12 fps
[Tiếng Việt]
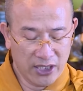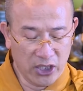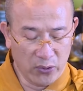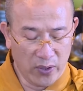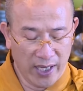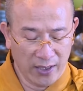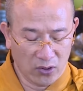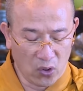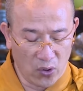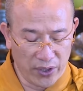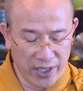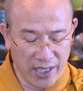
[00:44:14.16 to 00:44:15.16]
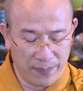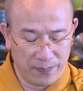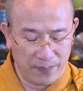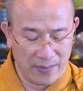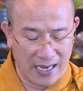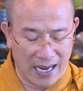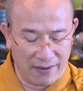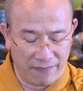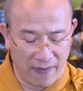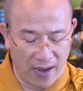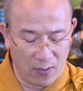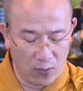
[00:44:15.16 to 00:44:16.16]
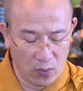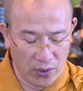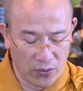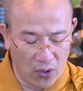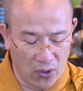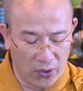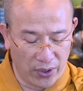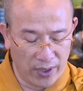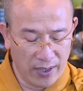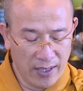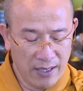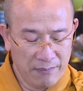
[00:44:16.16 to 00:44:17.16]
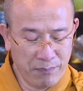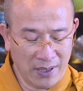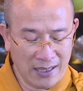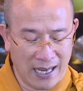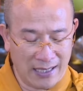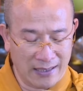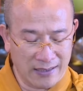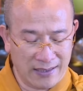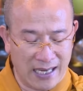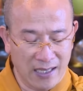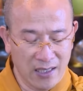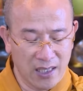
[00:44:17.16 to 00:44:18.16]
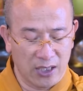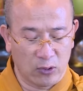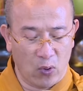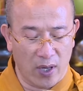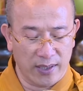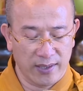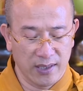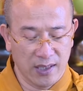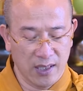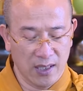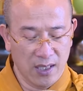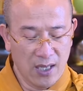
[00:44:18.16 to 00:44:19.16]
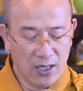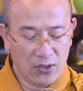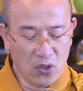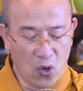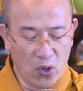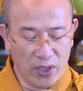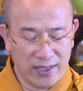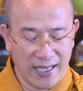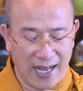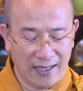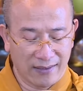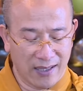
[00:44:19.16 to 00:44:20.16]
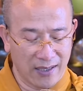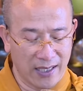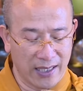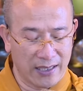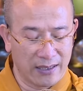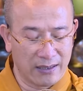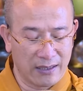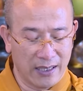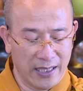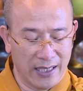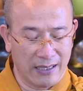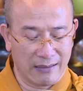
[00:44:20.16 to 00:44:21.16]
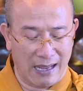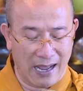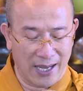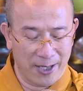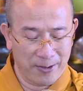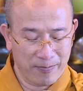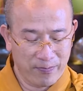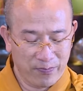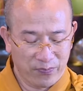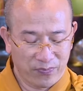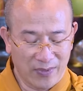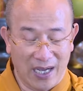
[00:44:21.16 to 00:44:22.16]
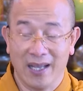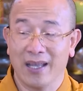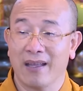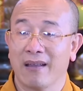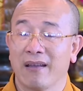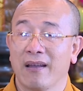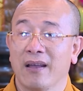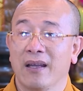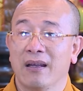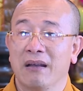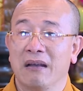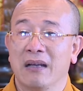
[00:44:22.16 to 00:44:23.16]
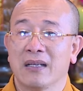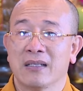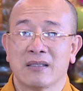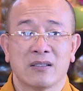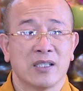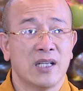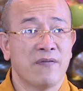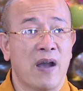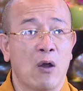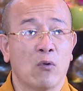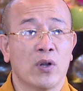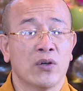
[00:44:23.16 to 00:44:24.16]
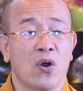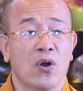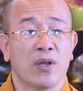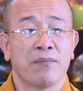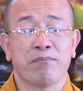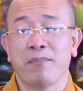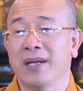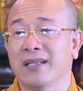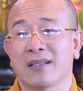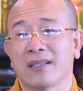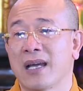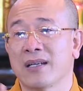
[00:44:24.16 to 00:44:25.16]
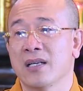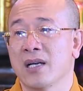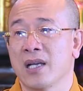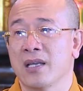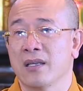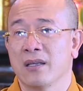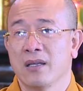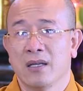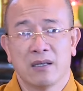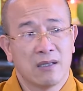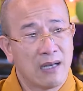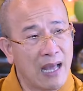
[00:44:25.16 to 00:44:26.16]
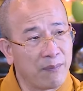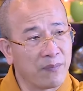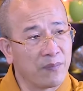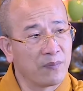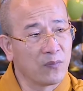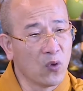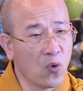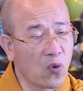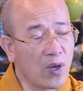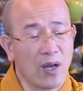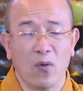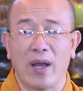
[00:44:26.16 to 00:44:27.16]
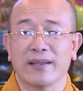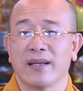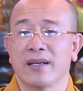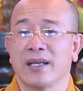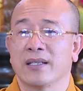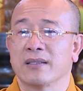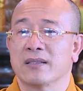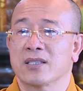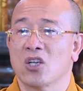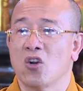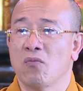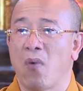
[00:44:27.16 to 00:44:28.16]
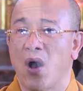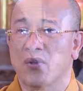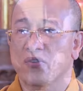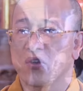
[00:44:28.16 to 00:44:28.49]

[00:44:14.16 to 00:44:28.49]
Chịu hết tội nghiệp lại vào luân hồi, mất hẳn dáng người thuở xưa, đổi ra thân hình hiện tại. Đấy, đi vào luân hồi mất thân người, làm đủ các loại thân hình, trâu bò,